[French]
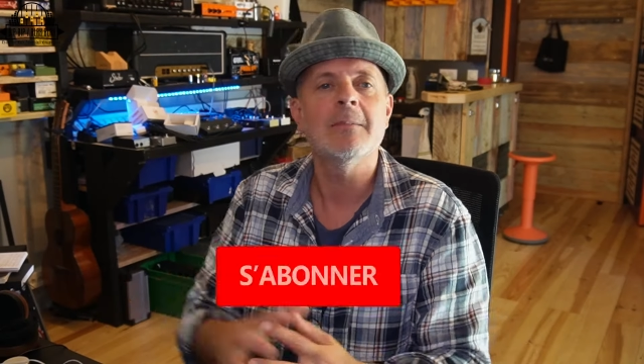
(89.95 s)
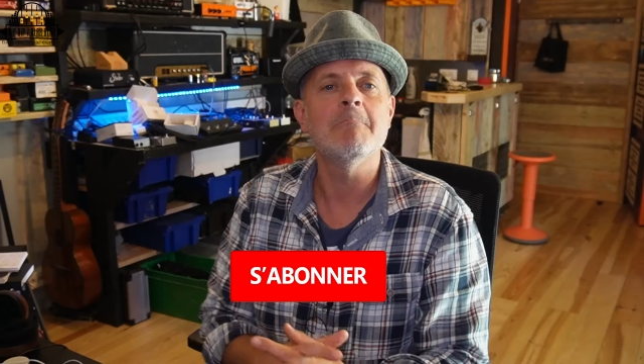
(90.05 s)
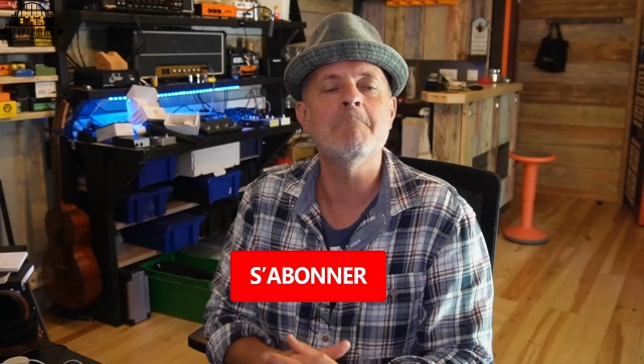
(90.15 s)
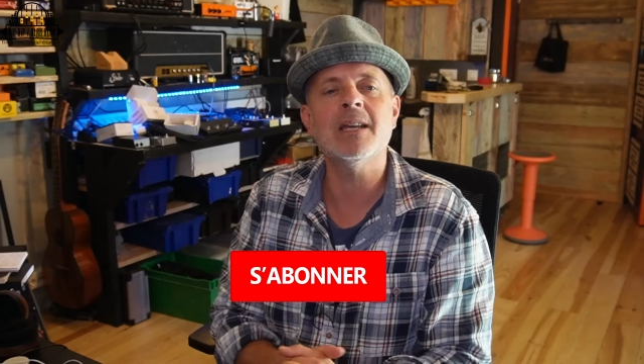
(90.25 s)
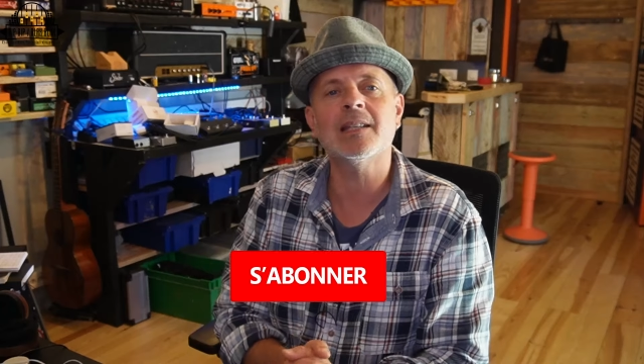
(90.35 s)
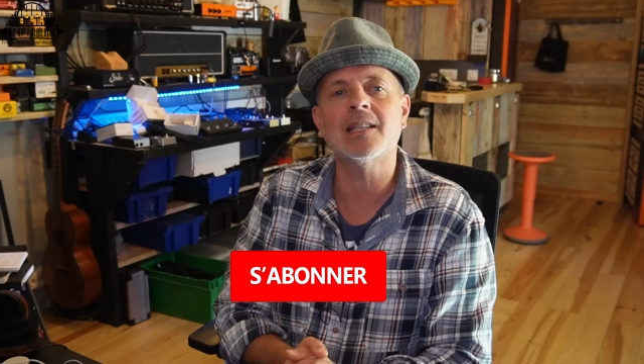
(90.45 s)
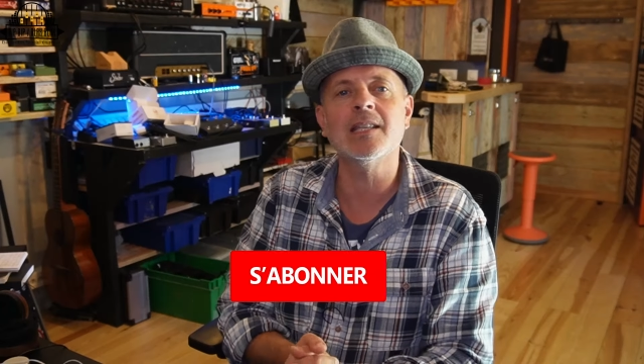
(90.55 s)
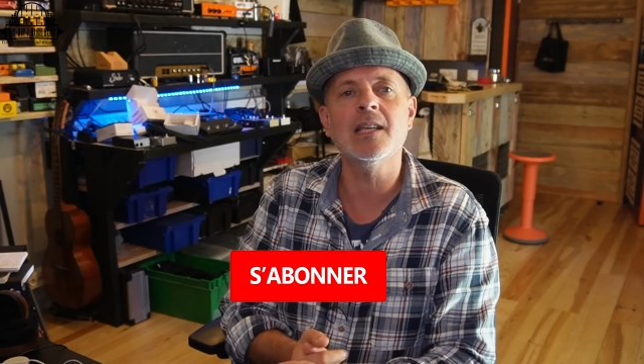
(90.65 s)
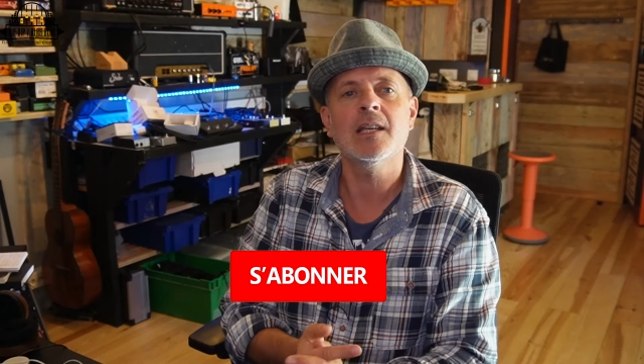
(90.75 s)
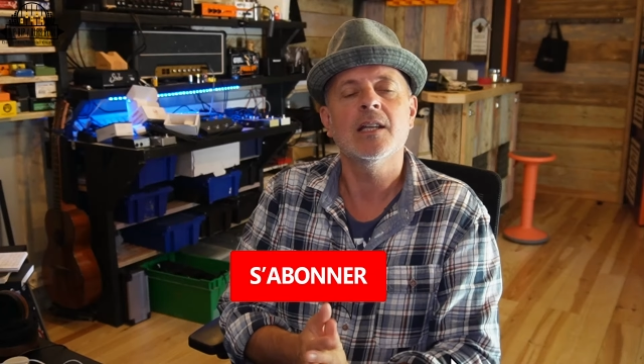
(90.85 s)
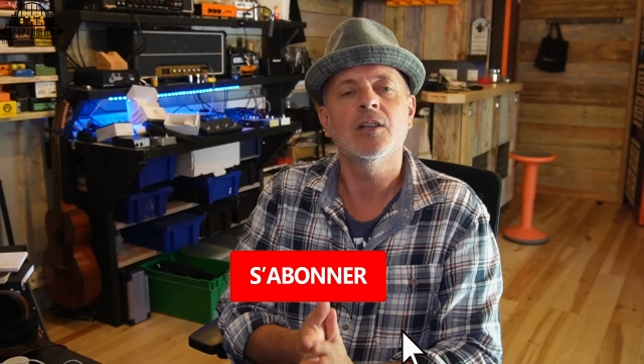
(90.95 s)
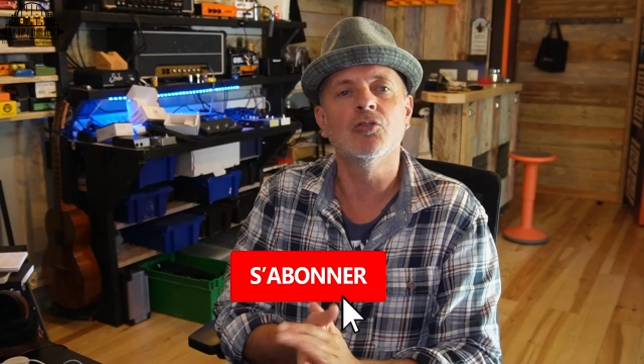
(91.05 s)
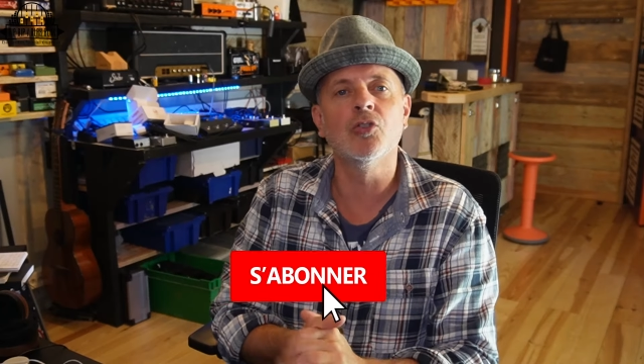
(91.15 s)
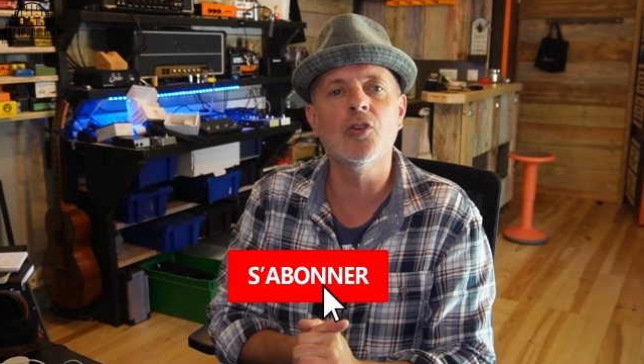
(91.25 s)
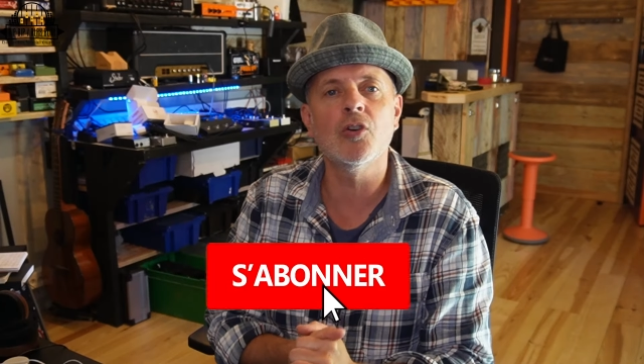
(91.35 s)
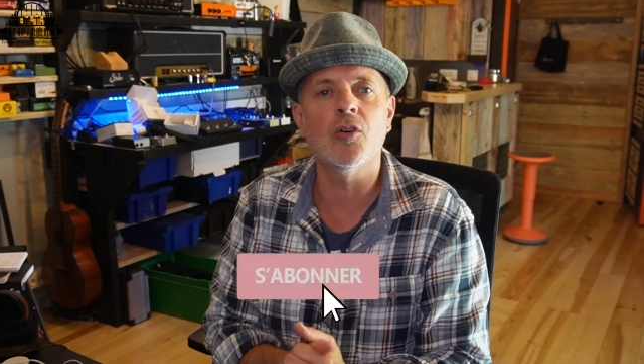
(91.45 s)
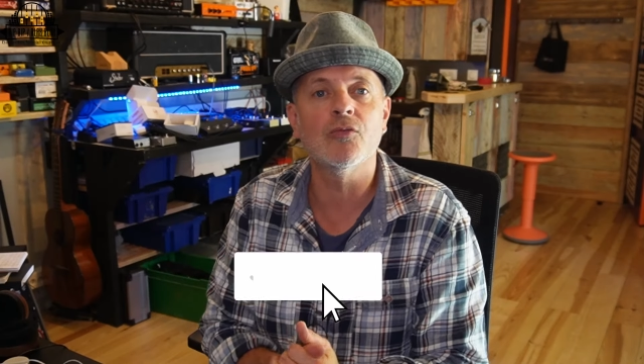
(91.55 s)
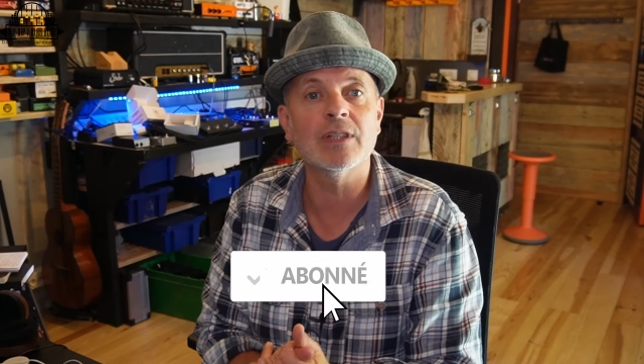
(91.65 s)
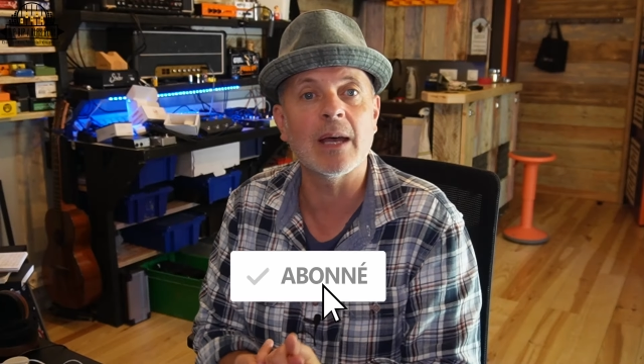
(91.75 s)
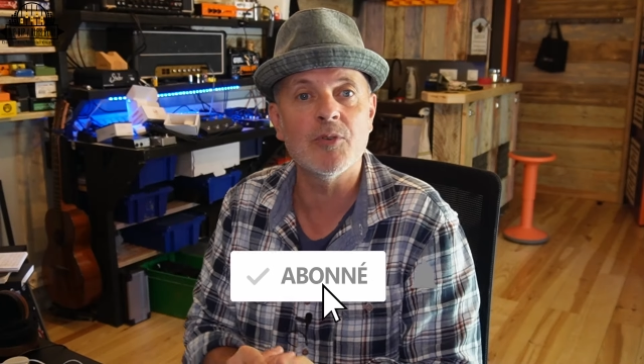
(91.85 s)
Merci de euh,
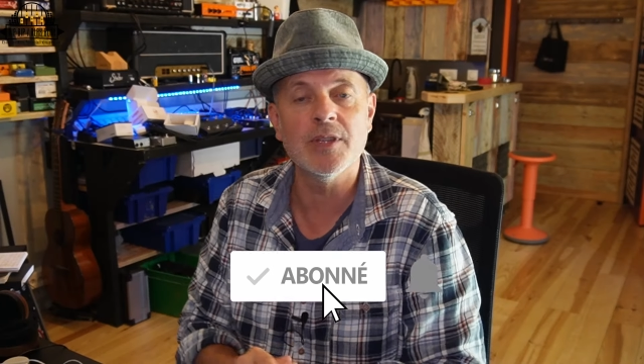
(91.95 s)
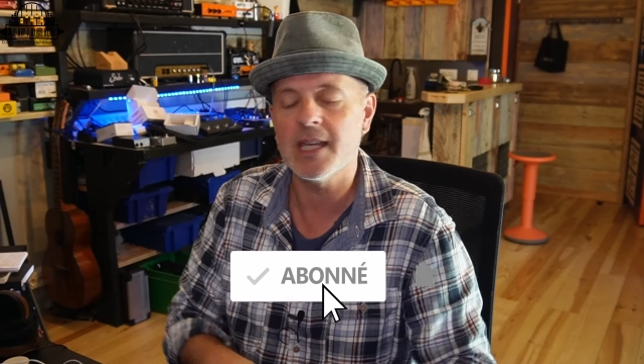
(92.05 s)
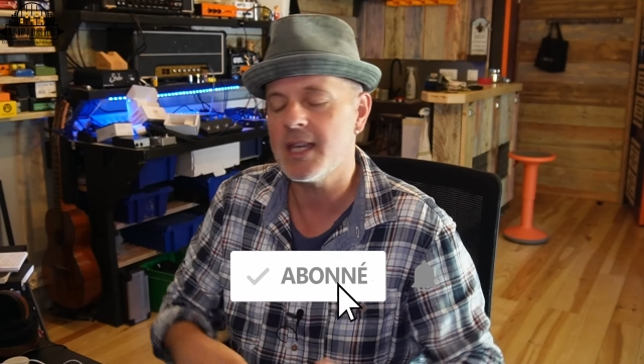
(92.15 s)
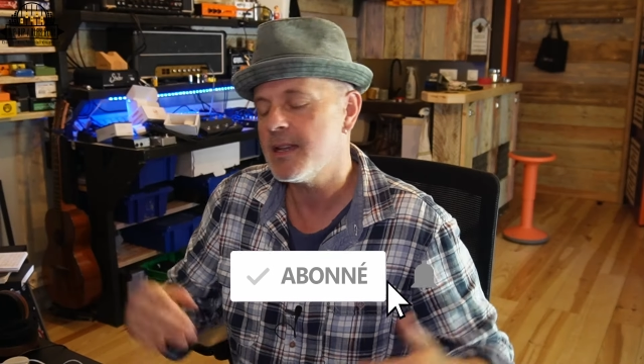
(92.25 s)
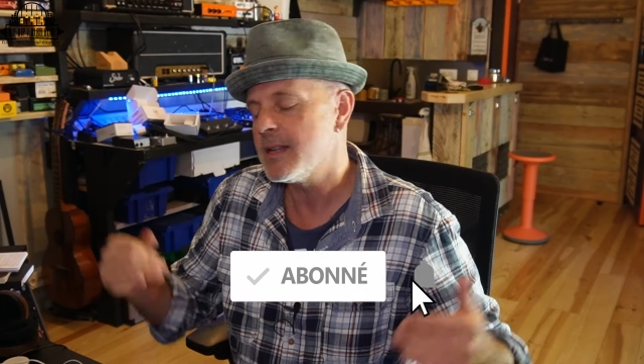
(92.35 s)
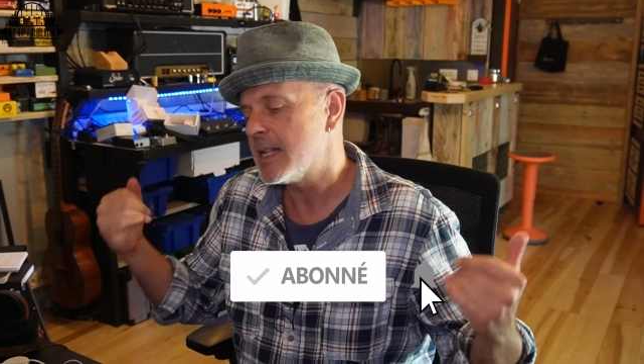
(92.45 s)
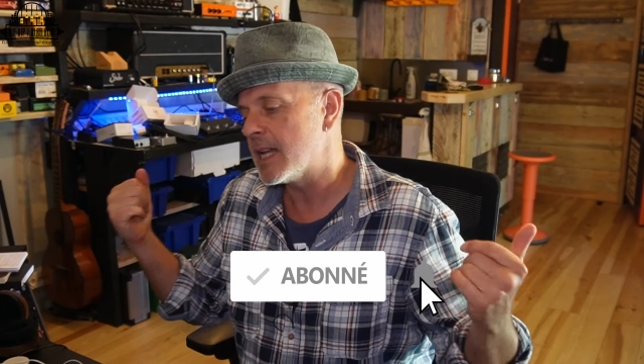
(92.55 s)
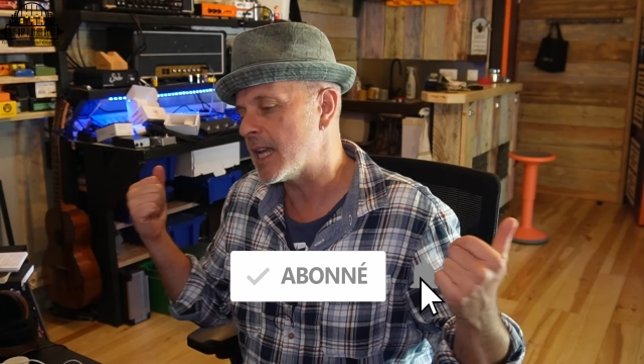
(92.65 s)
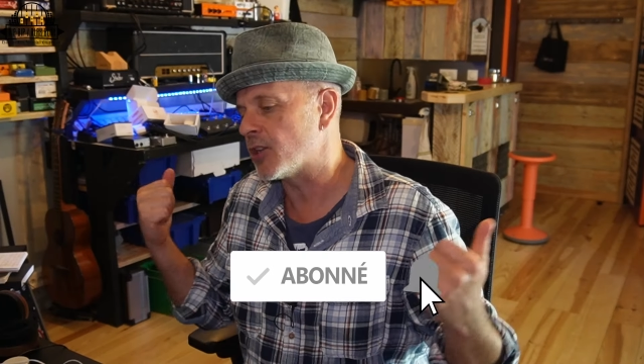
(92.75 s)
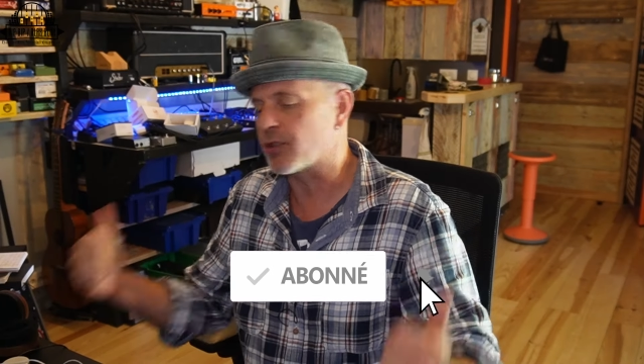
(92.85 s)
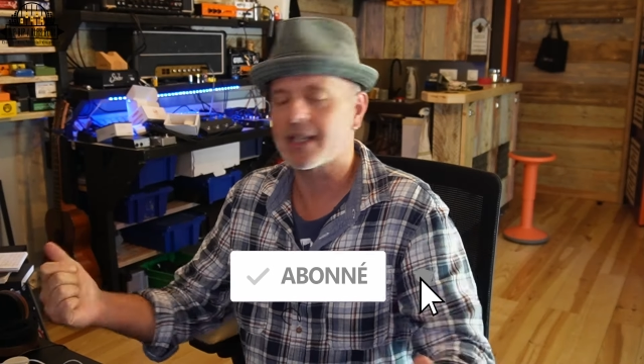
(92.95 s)
vous abonner et je